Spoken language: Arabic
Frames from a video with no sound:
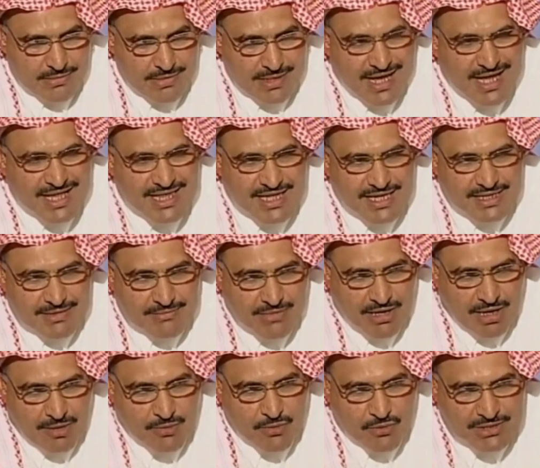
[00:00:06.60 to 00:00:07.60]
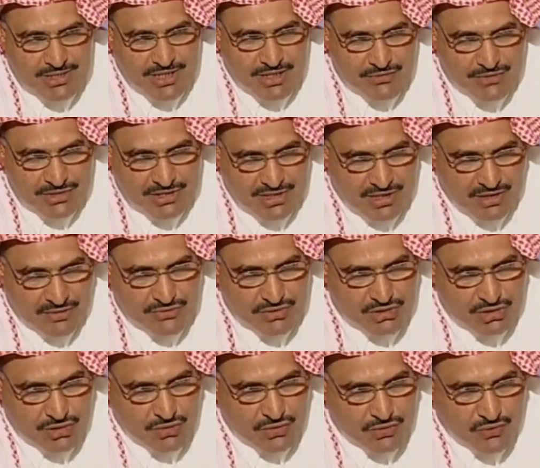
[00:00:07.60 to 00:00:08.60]
أثر محمود درويش أو
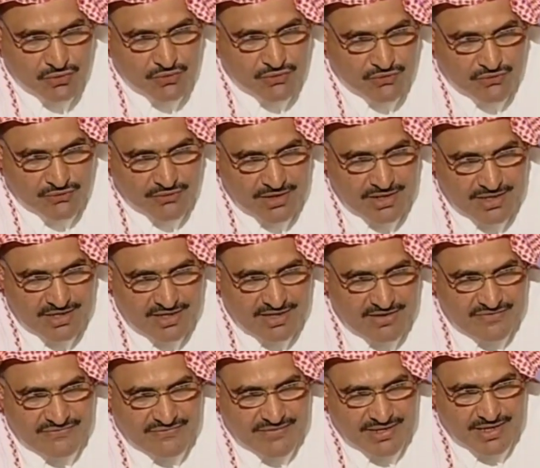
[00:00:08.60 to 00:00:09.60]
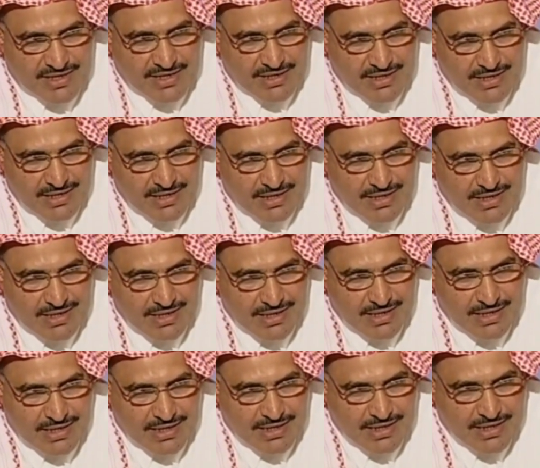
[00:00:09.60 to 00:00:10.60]
شعره في
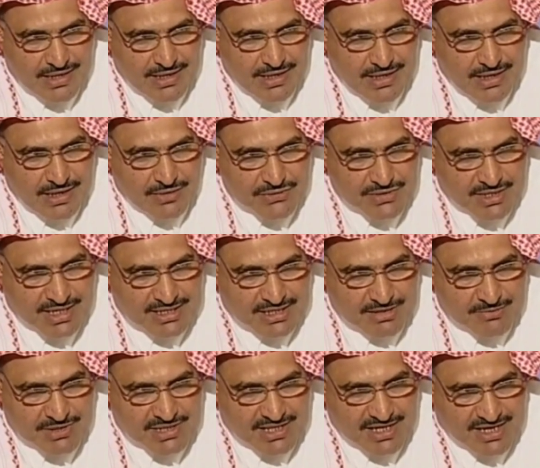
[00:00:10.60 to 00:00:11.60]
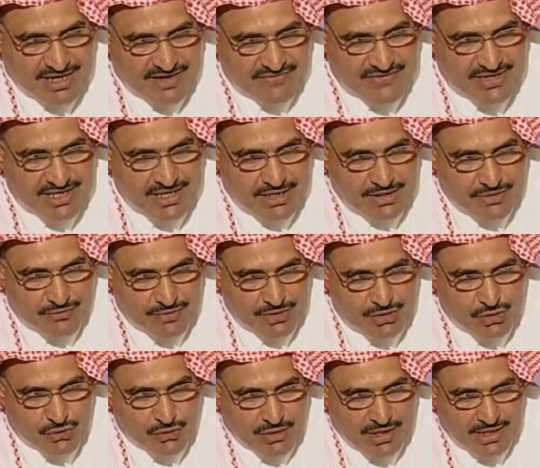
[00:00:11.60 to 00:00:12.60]
آه، أوساط المثقفين
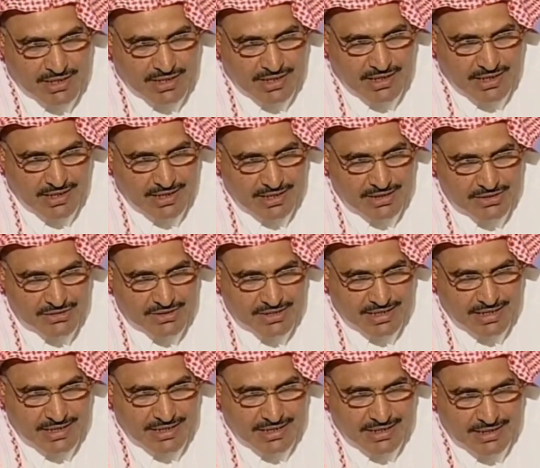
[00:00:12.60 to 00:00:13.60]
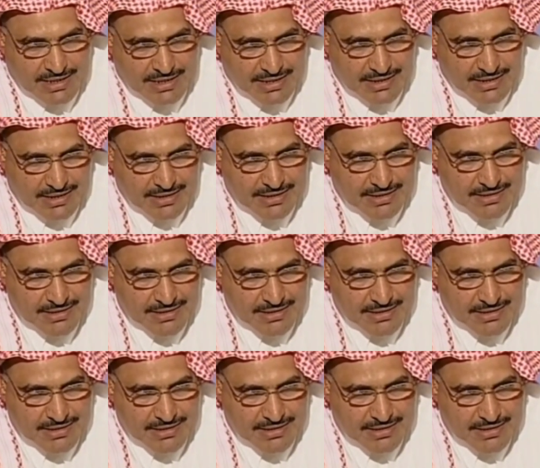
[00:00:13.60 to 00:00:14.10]
والشعراء الإسرائيليين